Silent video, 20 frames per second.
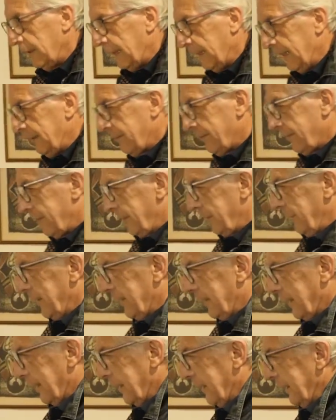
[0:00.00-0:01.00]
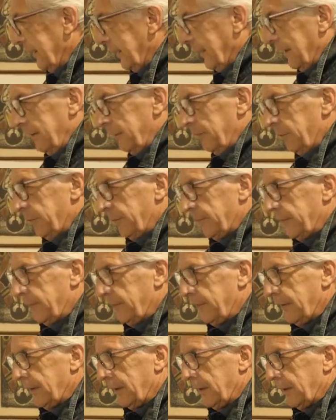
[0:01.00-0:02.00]
letzte Vitrine, die
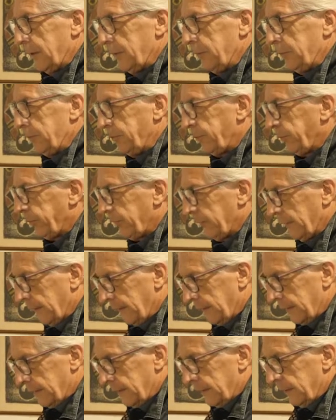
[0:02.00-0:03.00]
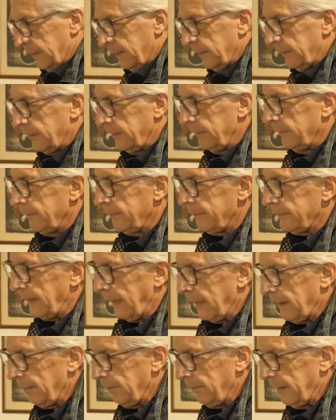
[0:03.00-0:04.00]
wir haben, ist
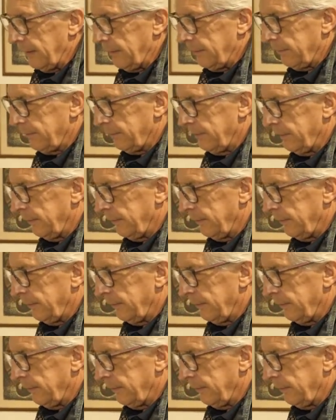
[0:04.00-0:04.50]
teilweise